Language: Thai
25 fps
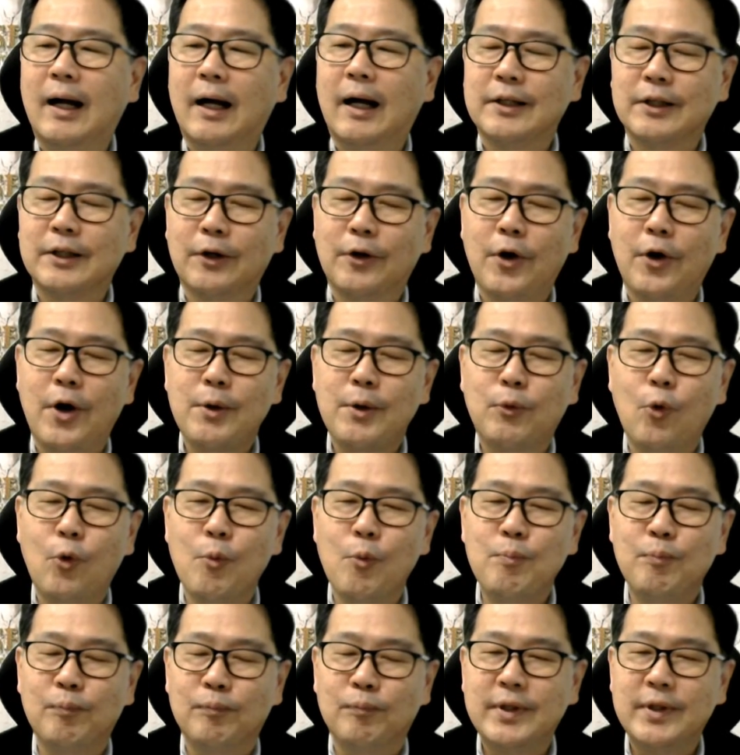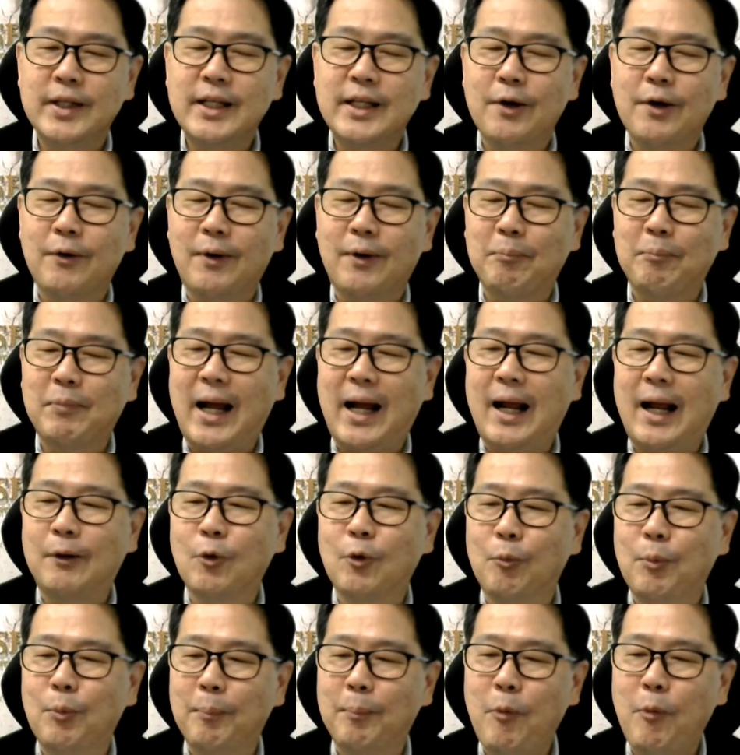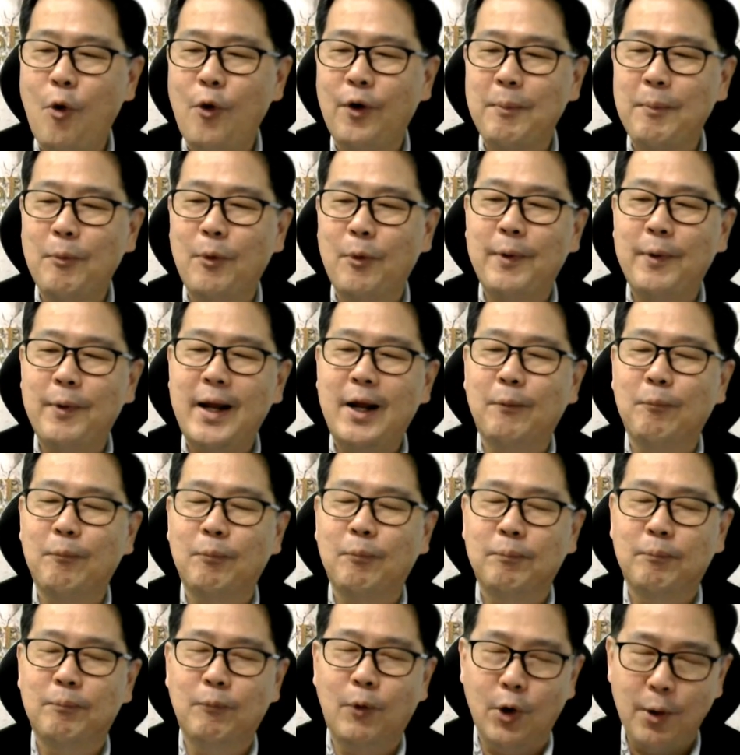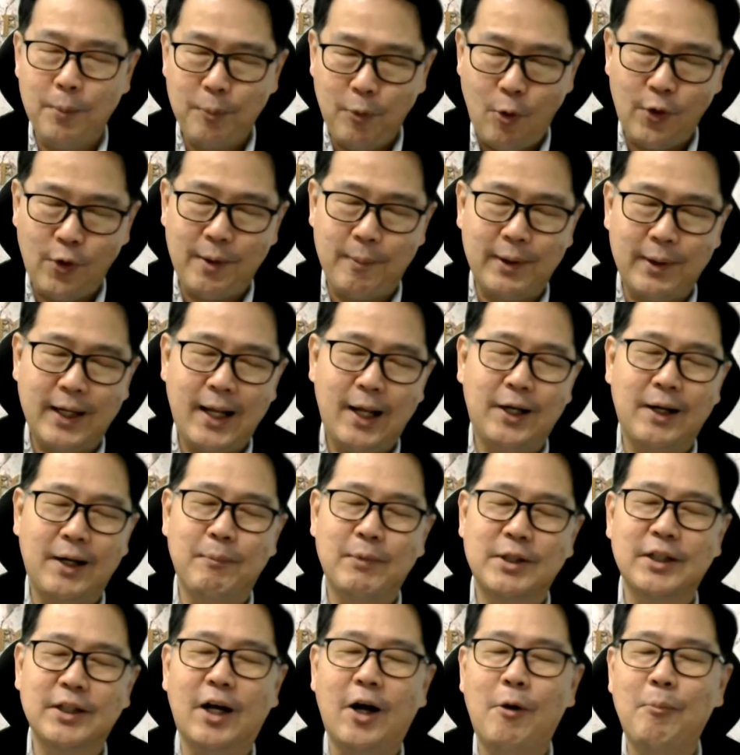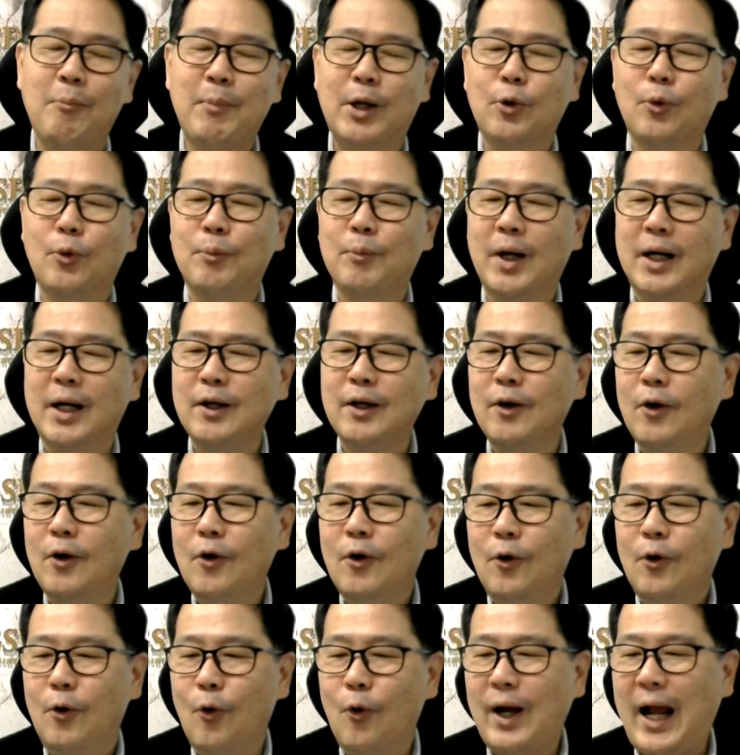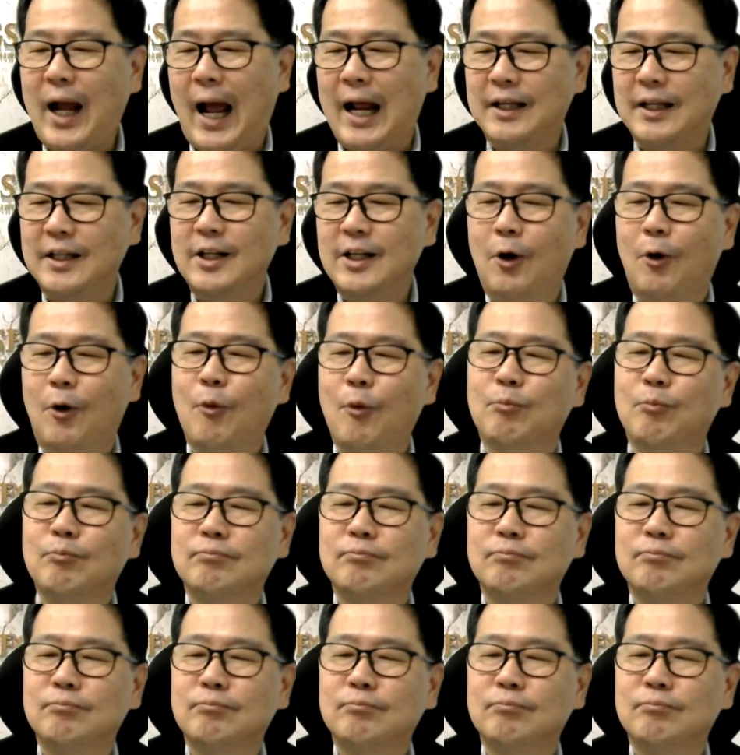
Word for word: อย่างน้อยกลุ่มที่เกี่ยวกับการอุปโภคในประเทศบริโภคในประเทศนี่มันจะเข้ามาเพราะฉะนั้นโอกาสที่เรา